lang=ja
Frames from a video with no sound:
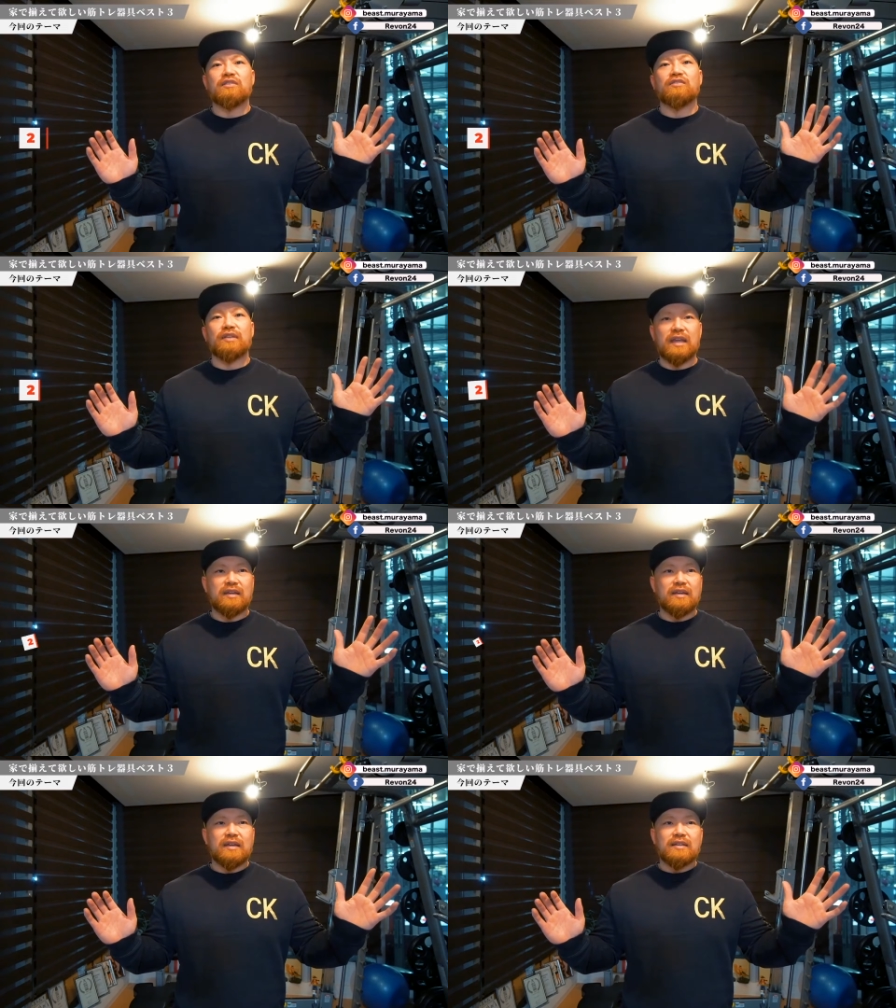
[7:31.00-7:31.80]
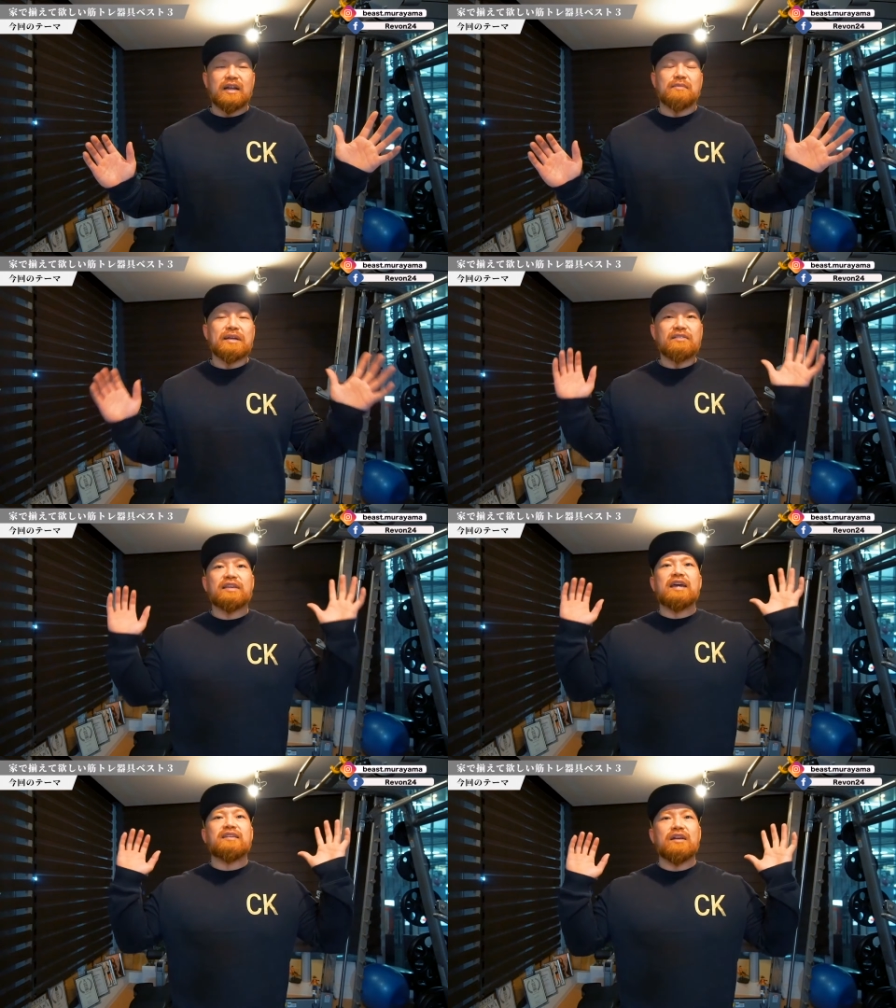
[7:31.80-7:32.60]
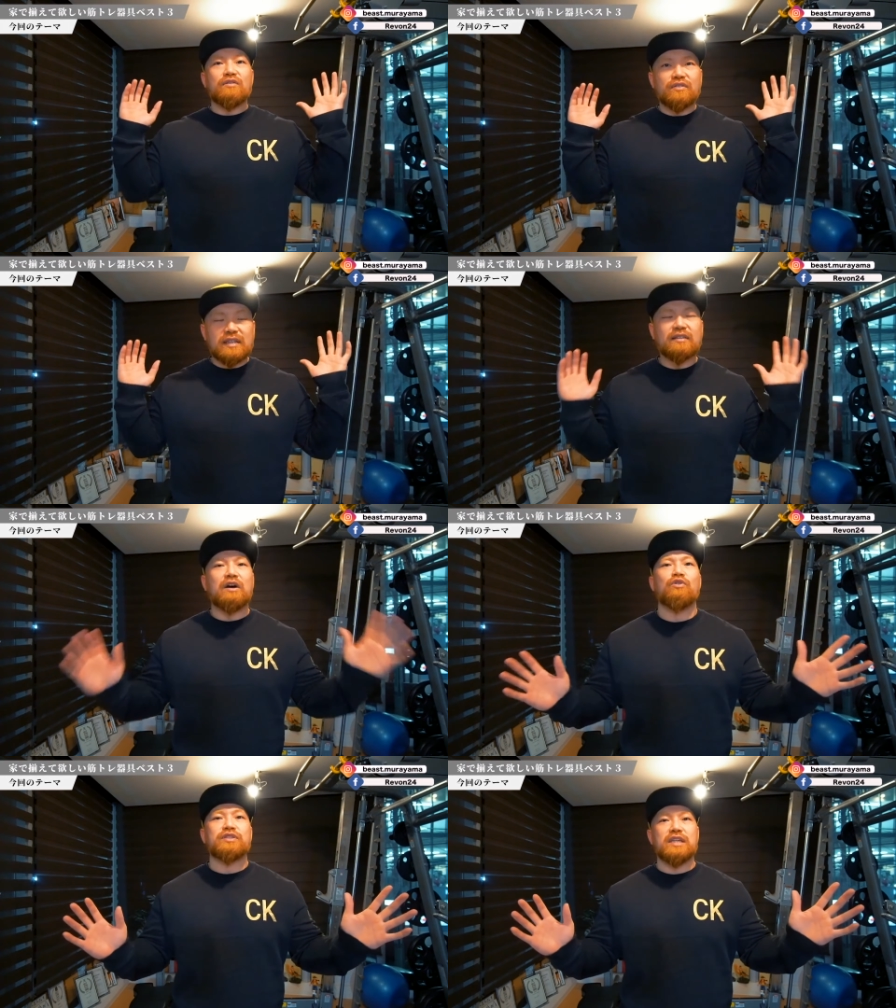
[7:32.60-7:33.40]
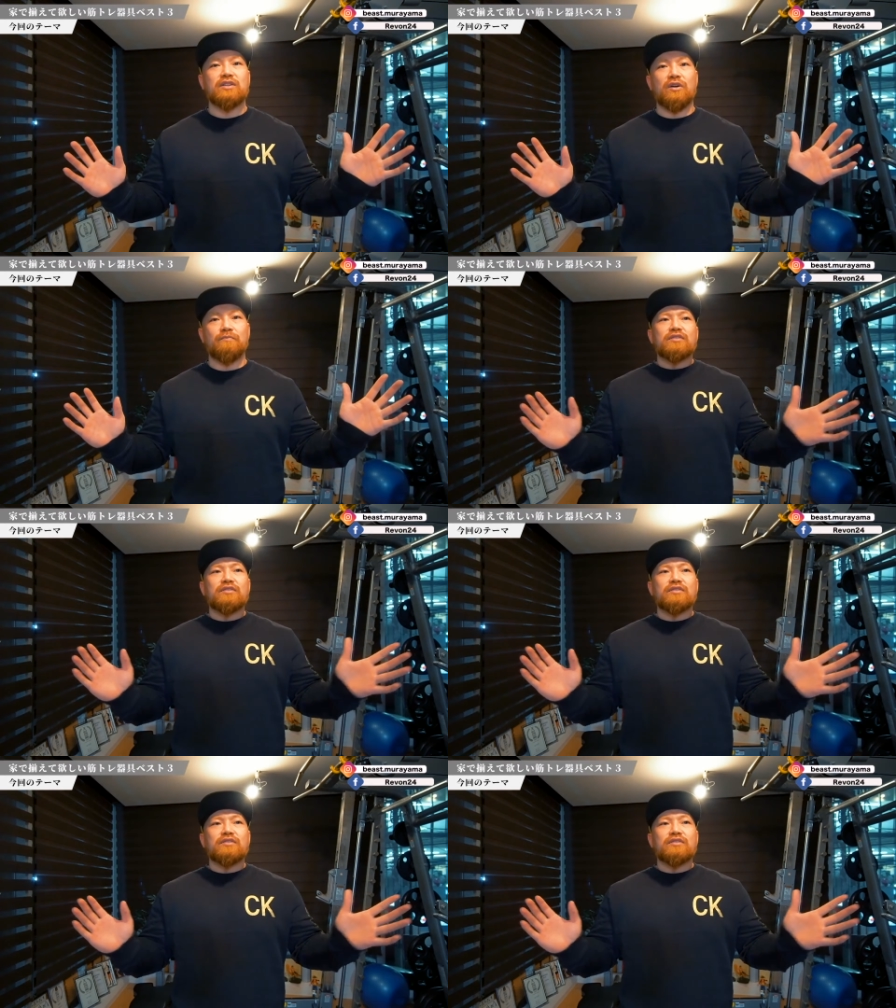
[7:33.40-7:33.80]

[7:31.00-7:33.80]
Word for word: すよねだからまず最低この2つが欲しいと